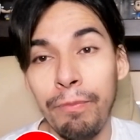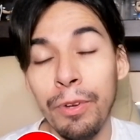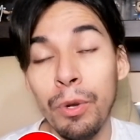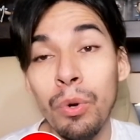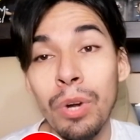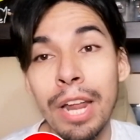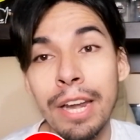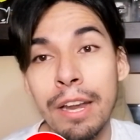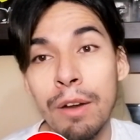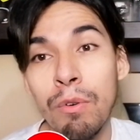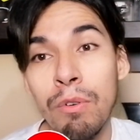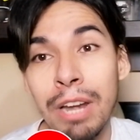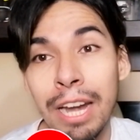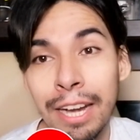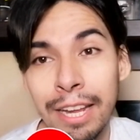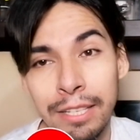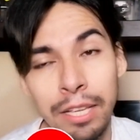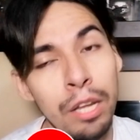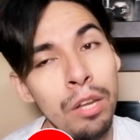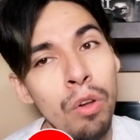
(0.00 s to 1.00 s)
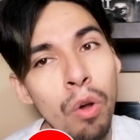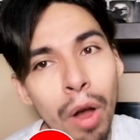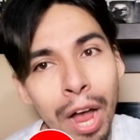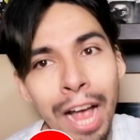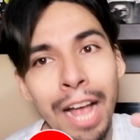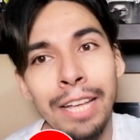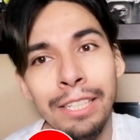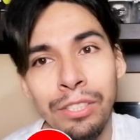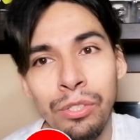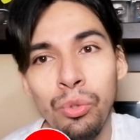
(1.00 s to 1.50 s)
figura regular que salió
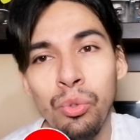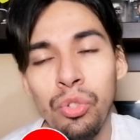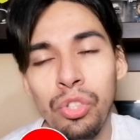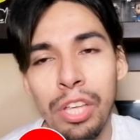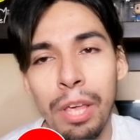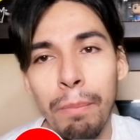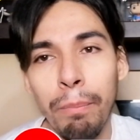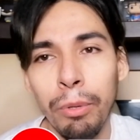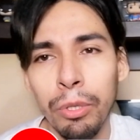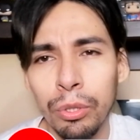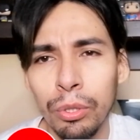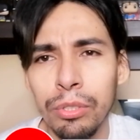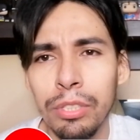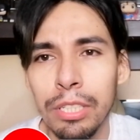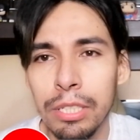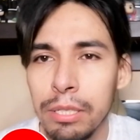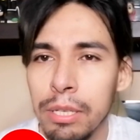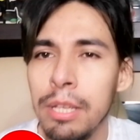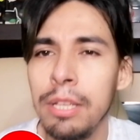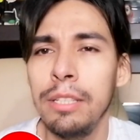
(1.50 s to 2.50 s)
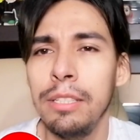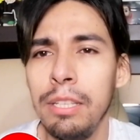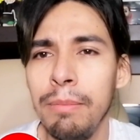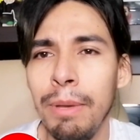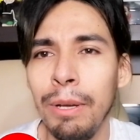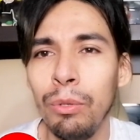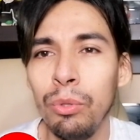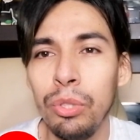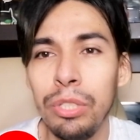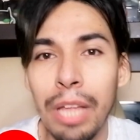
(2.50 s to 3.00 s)
hace un tiempo. Entonces,
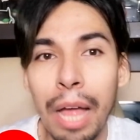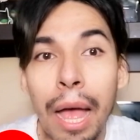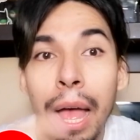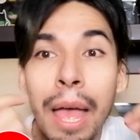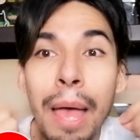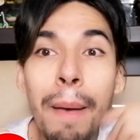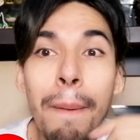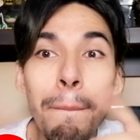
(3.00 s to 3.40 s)
sí me gusta.